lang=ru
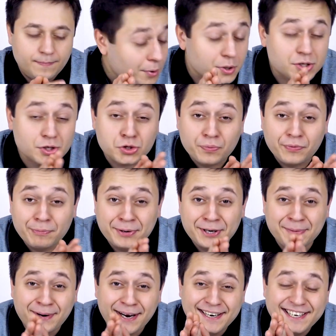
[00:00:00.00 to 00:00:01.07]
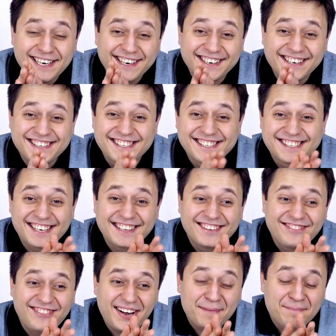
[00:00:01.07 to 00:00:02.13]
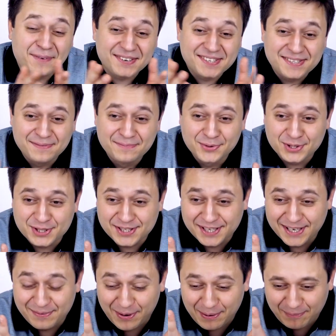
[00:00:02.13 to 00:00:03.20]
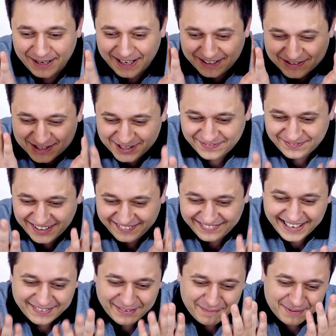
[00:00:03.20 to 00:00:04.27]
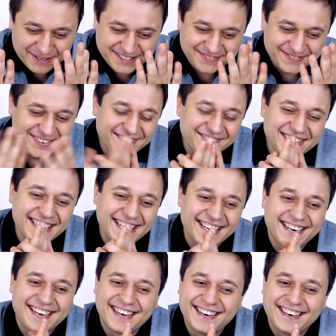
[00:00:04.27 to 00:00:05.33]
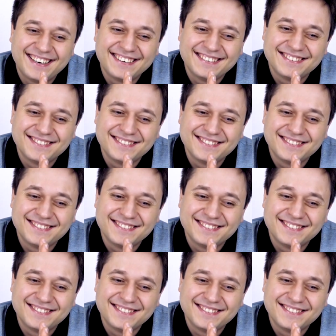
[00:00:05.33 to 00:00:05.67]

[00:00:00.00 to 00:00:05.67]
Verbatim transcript: Просто, чтобы вы понимали, я, наверное, часа два просто мучился, не мог понять, в чем проблема, почему у меня